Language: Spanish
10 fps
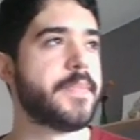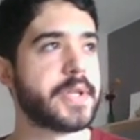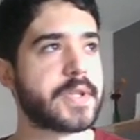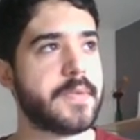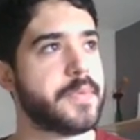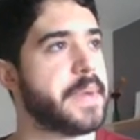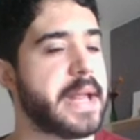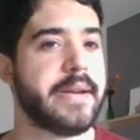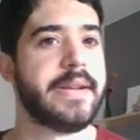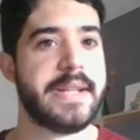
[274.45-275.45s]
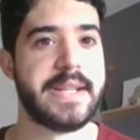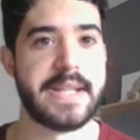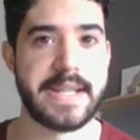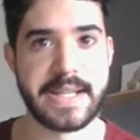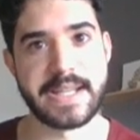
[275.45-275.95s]
pero es como en plan,
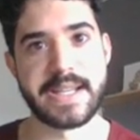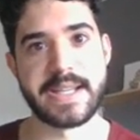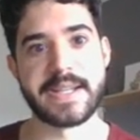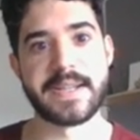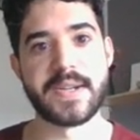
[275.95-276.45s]
eh,